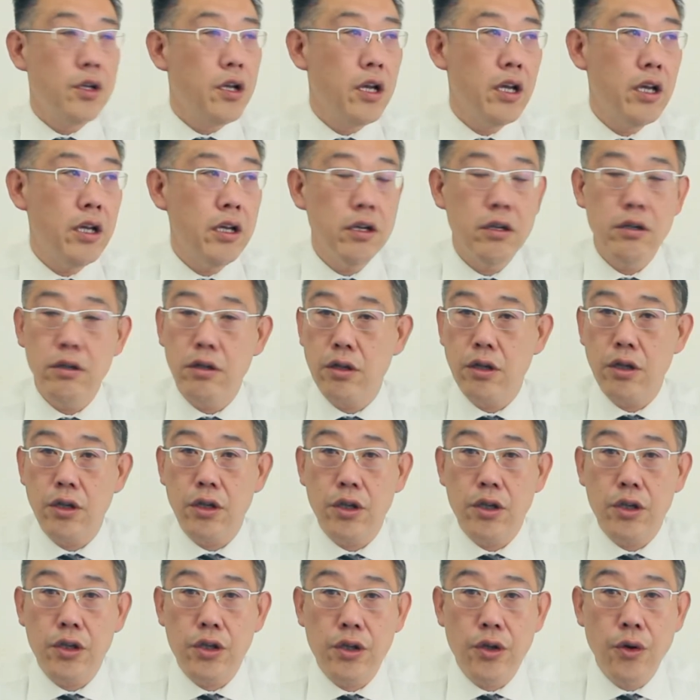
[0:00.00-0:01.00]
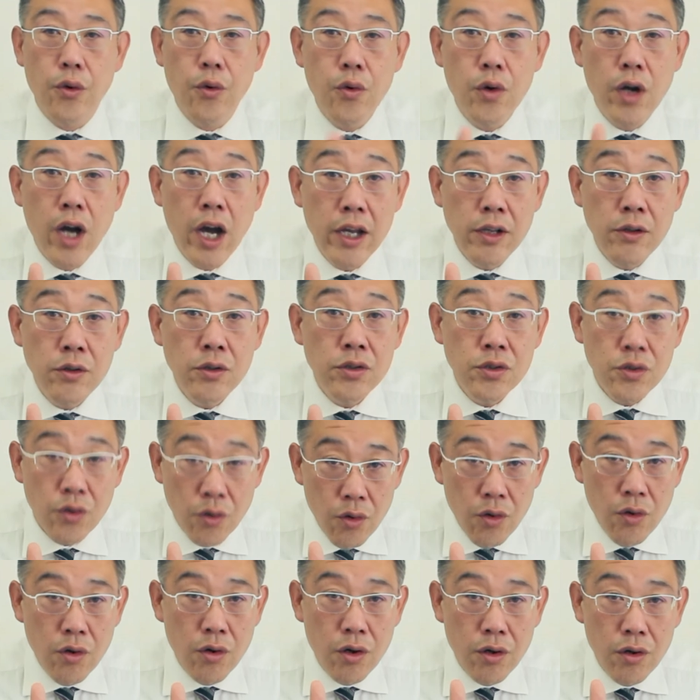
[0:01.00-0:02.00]
え、業界の
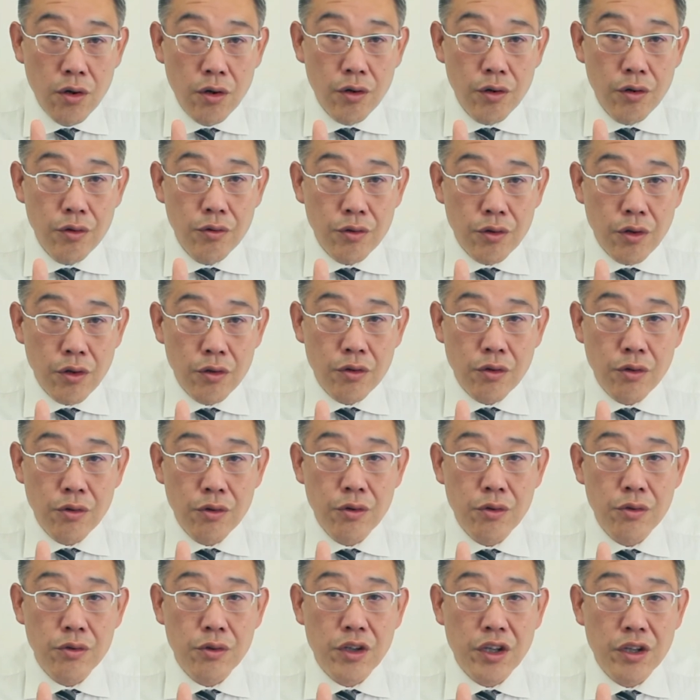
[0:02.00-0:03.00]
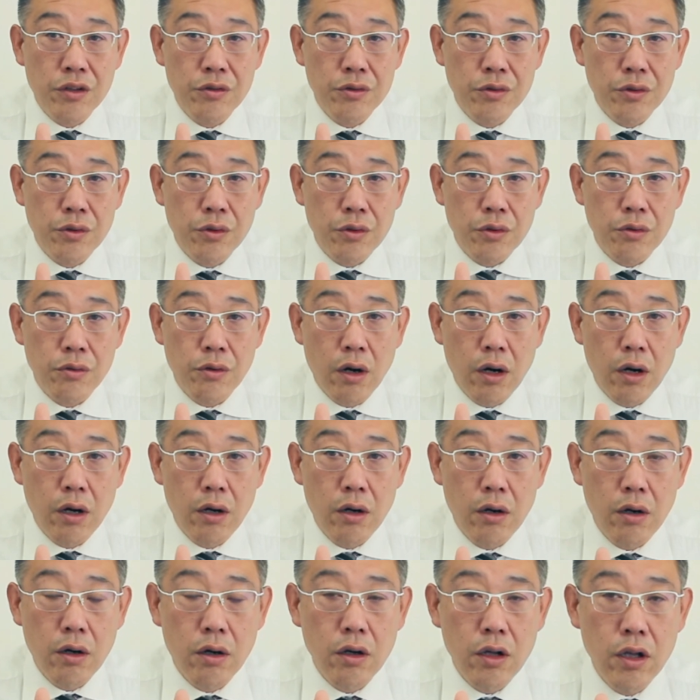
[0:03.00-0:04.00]
人？そういうこと聞くってことは、
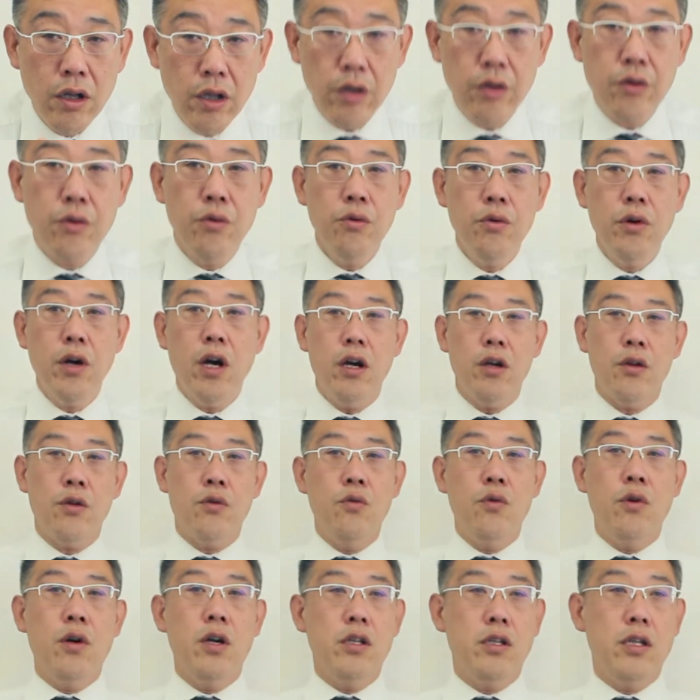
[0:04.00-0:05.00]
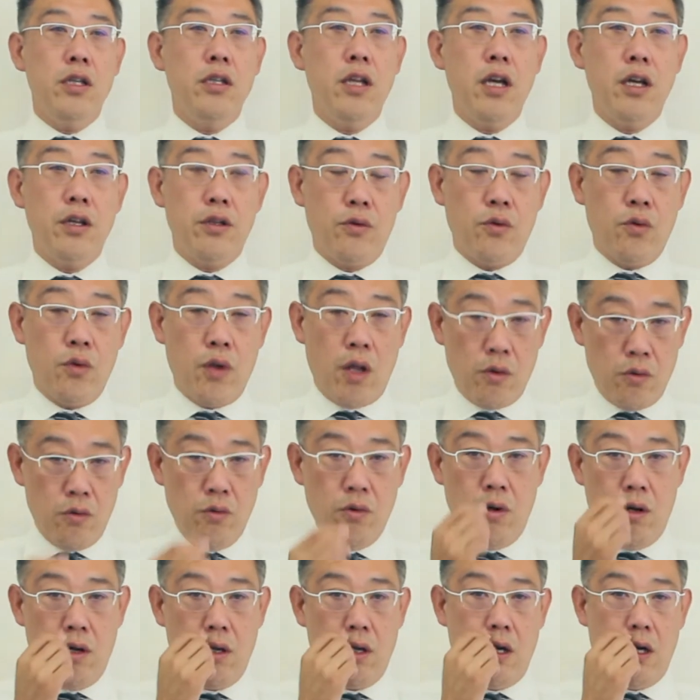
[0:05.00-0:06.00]
え、業界、業界じゃない人な
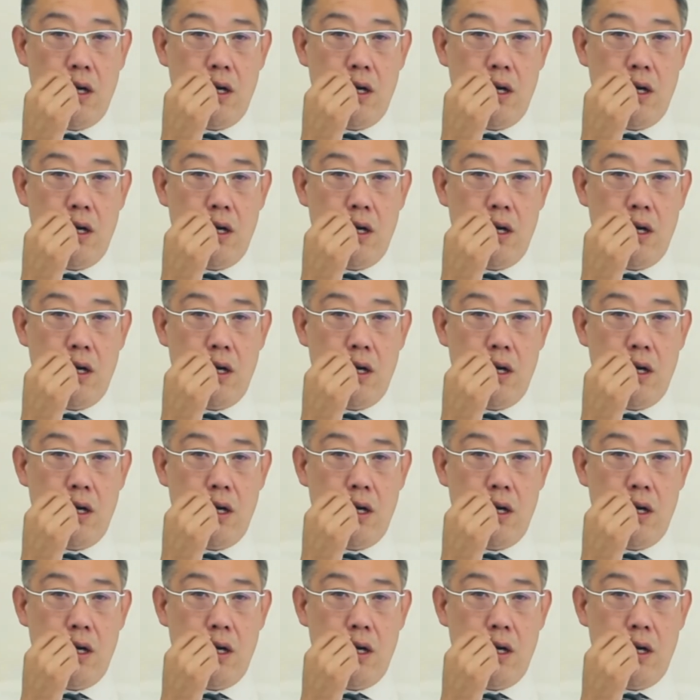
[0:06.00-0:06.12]
の？あ